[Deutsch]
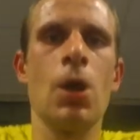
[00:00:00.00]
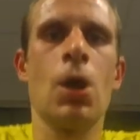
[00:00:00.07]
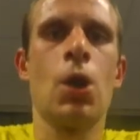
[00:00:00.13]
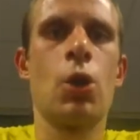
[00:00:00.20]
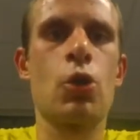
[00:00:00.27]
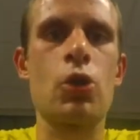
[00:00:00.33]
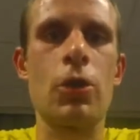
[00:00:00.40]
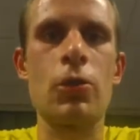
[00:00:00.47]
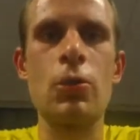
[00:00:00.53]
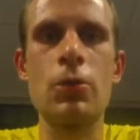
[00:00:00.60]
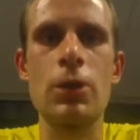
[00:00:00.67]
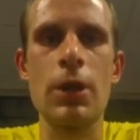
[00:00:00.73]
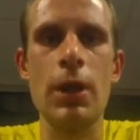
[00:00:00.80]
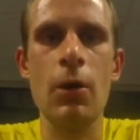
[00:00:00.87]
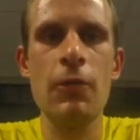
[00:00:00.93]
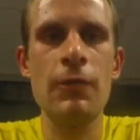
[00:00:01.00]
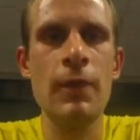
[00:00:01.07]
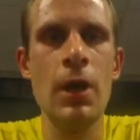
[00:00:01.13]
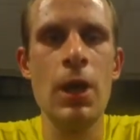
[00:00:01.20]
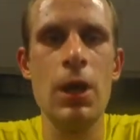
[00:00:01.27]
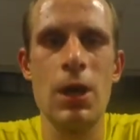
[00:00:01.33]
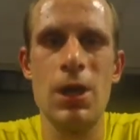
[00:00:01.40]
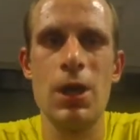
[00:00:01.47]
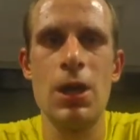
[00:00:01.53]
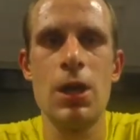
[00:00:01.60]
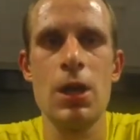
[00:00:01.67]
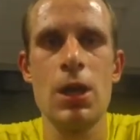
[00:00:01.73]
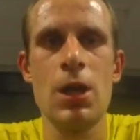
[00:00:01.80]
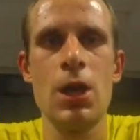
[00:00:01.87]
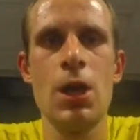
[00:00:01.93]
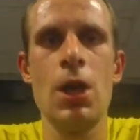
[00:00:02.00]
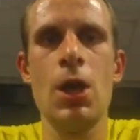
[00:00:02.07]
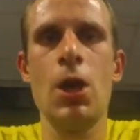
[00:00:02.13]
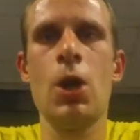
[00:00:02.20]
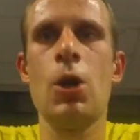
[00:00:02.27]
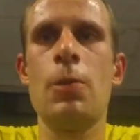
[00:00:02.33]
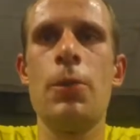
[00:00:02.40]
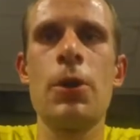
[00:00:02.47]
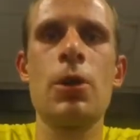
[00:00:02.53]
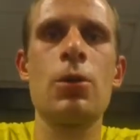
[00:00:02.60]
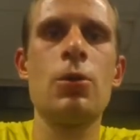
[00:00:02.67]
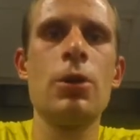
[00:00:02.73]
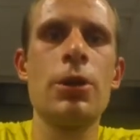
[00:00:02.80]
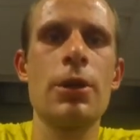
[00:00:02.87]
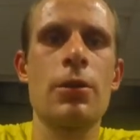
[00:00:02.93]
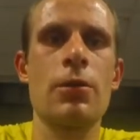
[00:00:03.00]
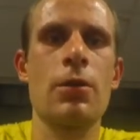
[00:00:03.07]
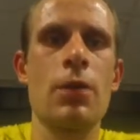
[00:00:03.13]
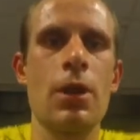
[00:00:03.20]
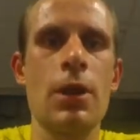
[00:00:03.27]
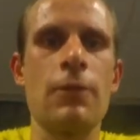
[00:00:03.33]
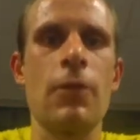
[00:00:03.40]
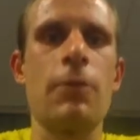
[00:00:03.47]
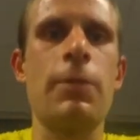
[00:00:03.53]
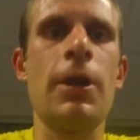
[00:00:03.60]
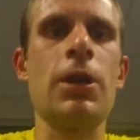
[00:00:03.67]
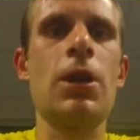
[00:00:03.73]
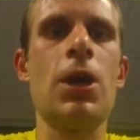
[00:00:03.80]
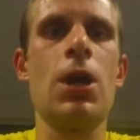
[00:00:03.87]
Ist ganz gut gelaufen. Bin natürlich jetzt etwas platt,